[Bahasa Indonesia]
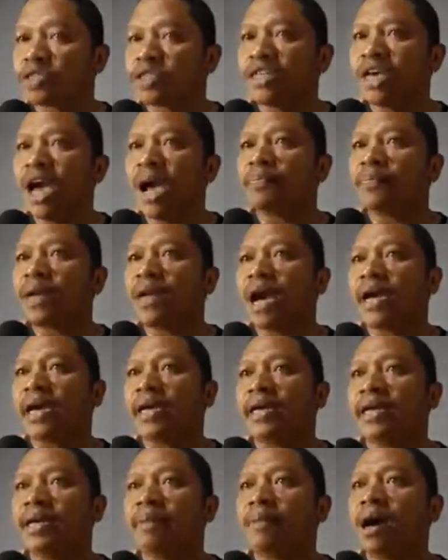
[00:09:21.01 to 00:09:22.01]
siap nah
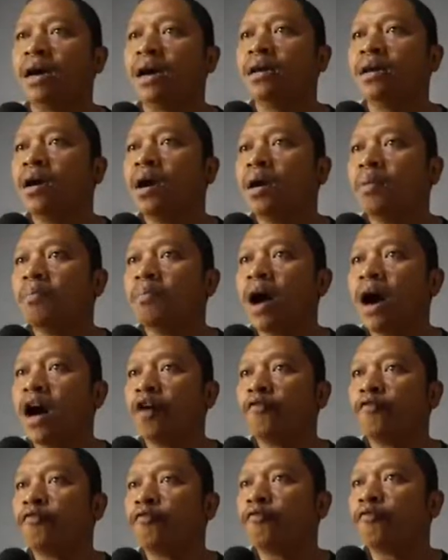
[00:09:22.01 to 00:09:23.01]
ini bang
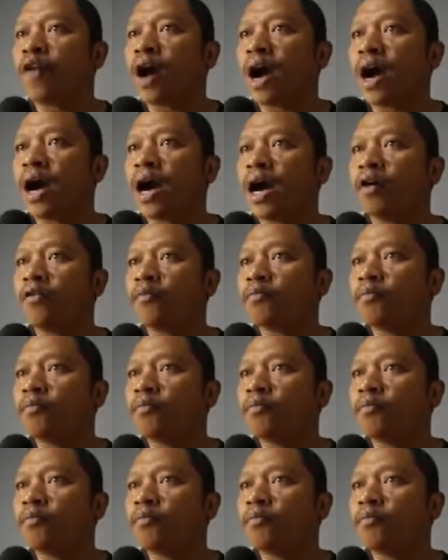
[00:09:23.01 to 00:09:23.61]
bang Fa,